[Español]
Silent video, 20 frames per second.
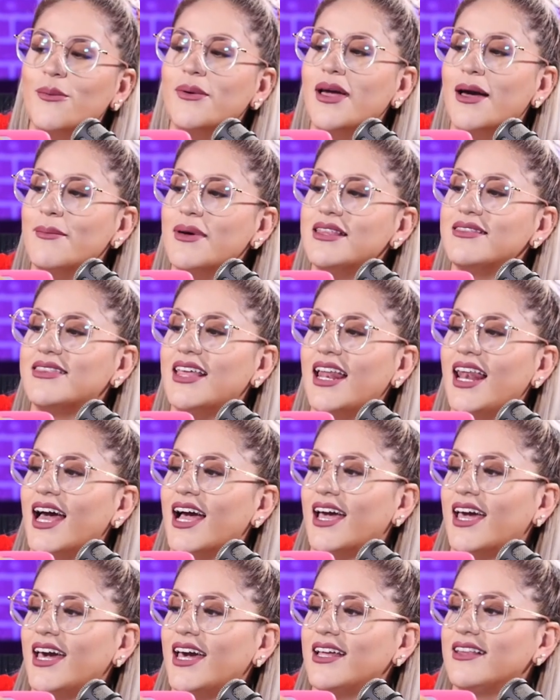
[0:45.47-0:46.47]
obviamente
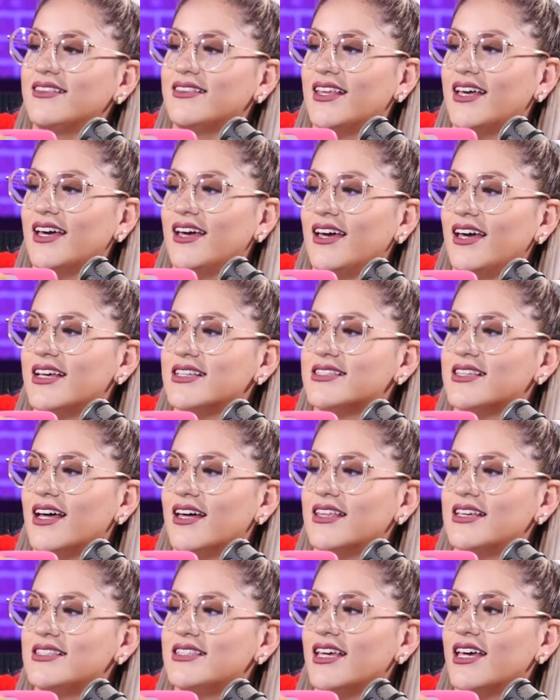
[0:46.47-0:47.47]
la gente
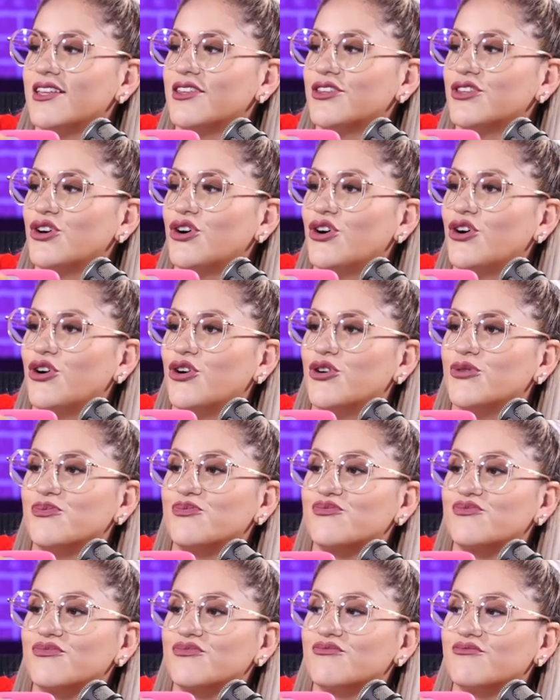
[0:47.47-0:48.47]
está
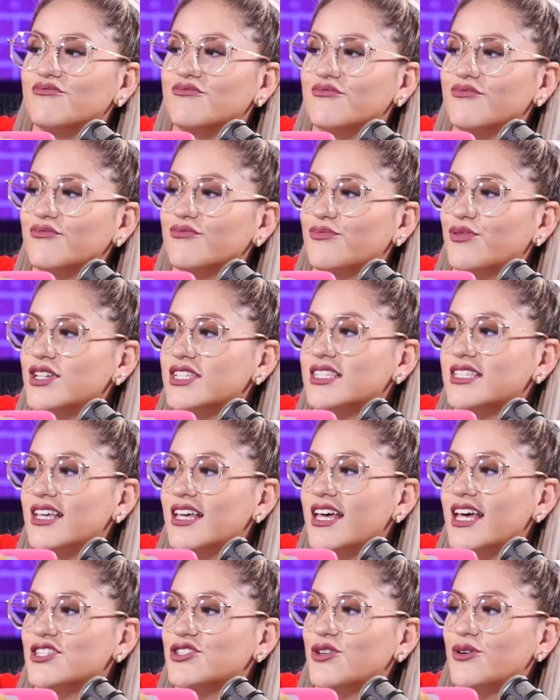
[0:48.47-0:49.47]
diciendo, mm,
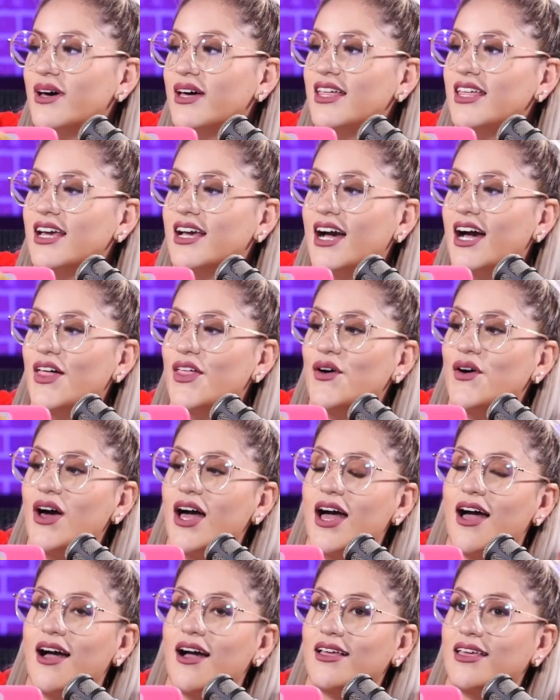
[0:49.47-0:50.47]
pues esto va
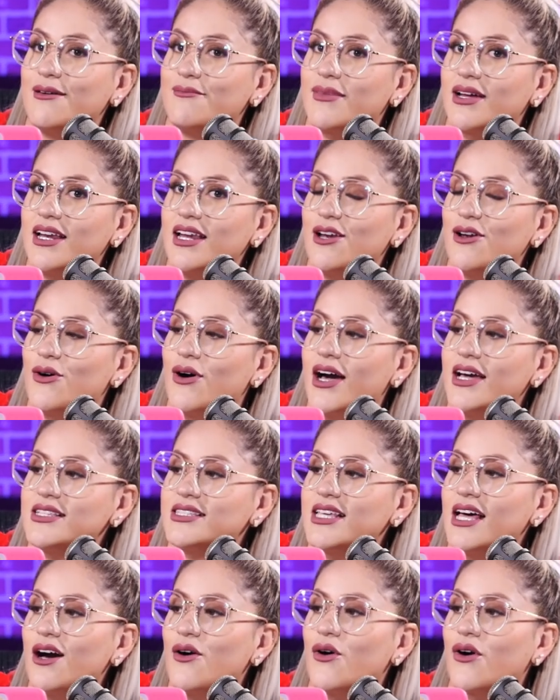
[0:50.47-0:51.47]
dedicado a Kimberly
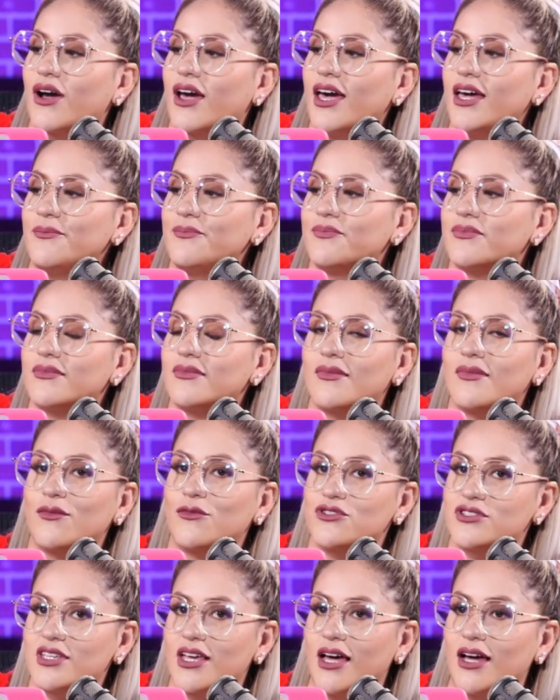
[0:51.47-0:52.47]
Loaiza o qué.
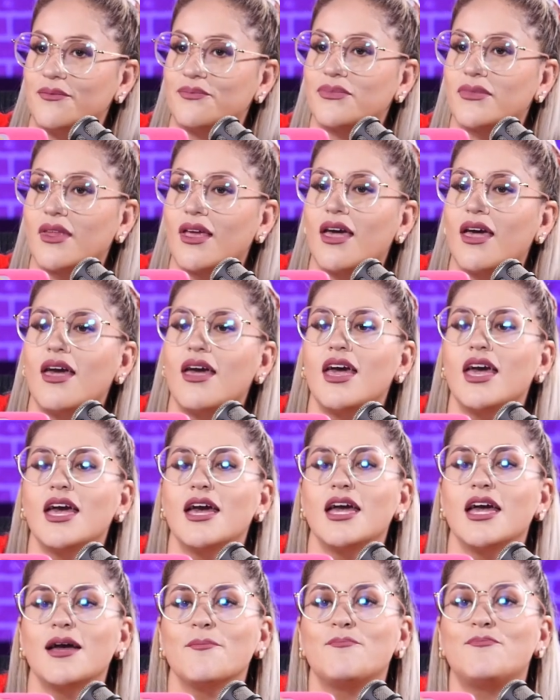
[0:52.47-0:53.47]
O sea,
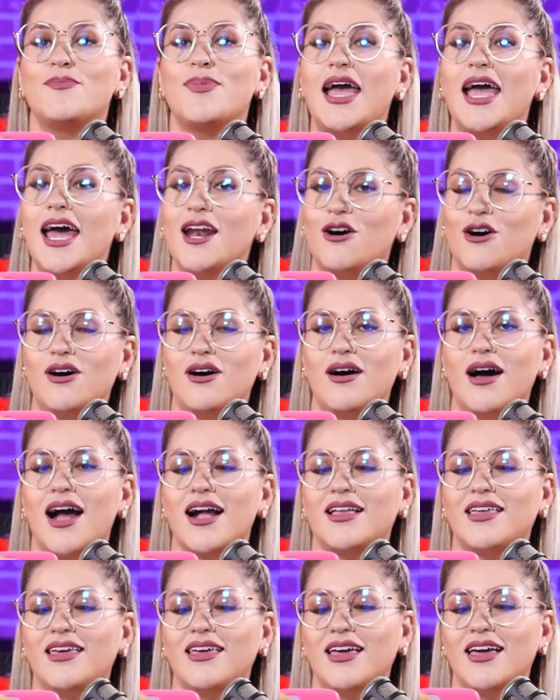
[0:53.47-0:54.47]
pero
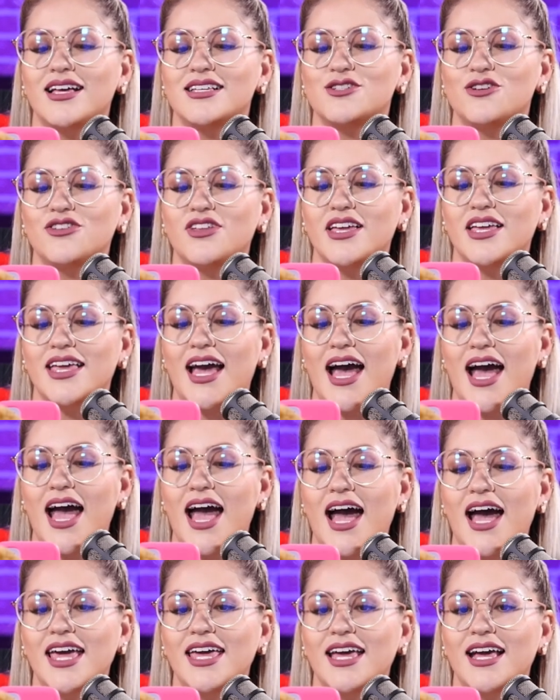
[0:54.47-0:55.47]
aquí es donde
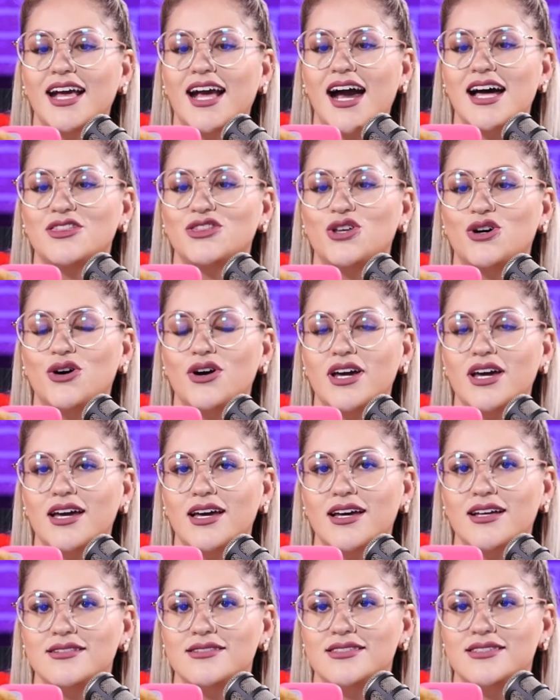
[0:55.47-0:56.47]
ya hay gato
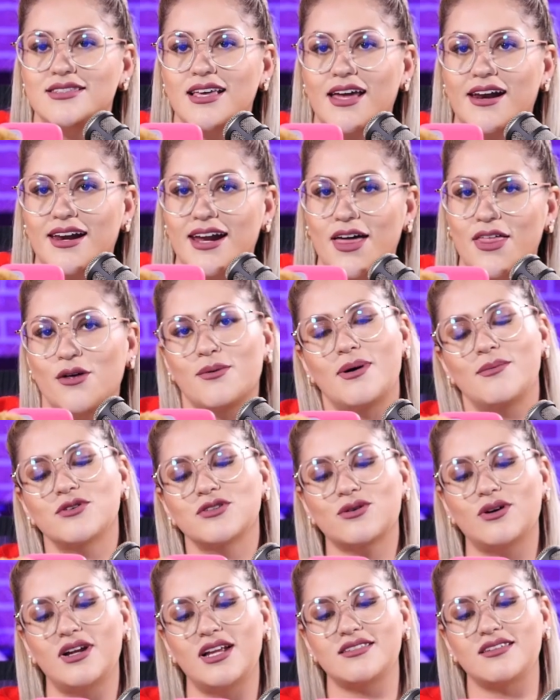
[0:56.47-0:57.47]
encerrado.
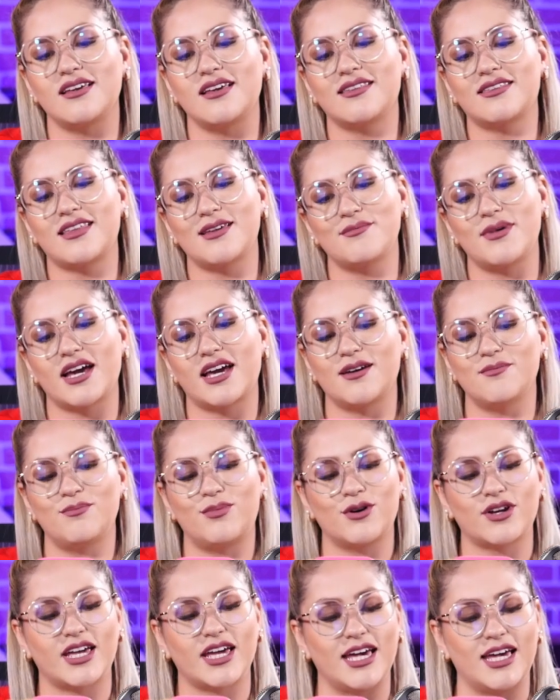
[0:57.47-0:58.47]
Vamos con la siguiente
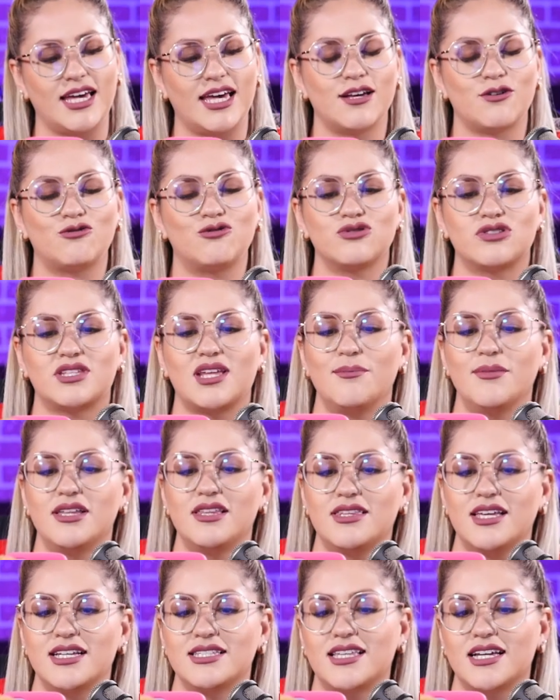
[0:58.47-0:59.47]
imagen porque
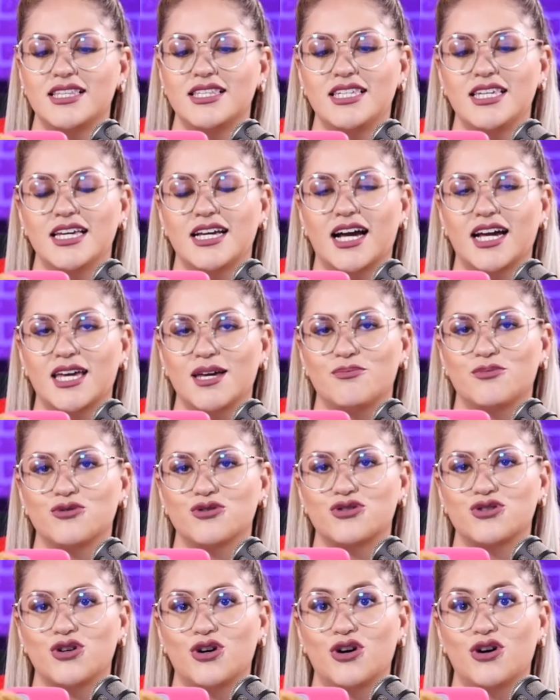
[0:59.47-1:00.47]
justamente esta chica que
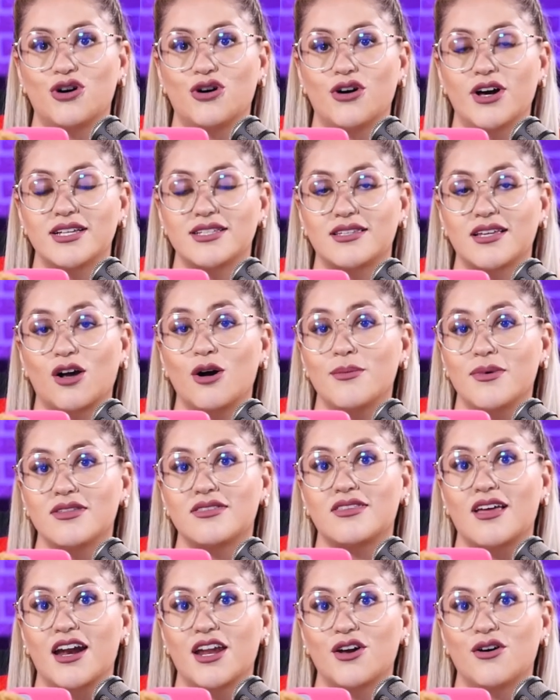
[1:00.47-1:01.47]
puso este
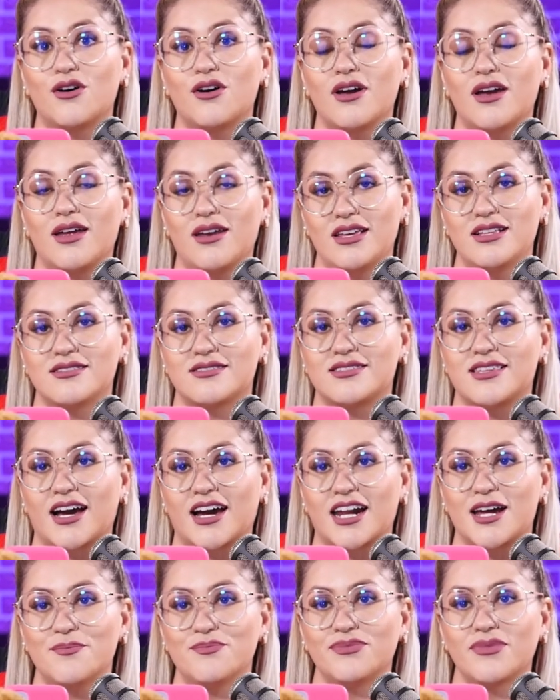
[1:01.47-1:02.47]
comentario en
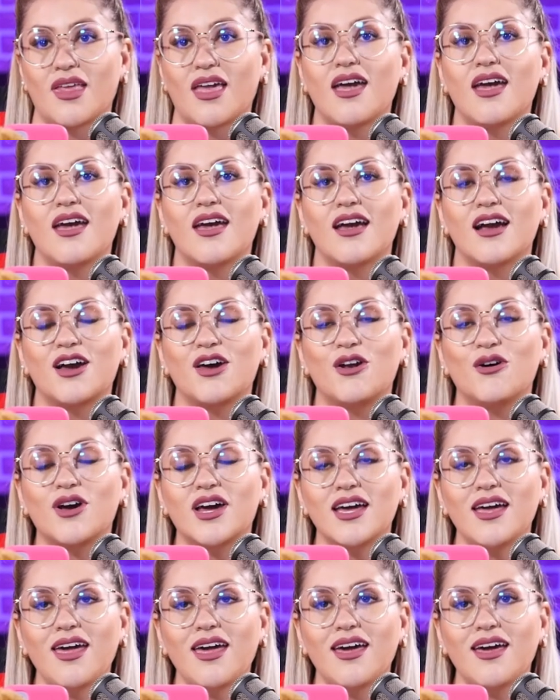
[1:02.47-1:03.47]
Instagram, creo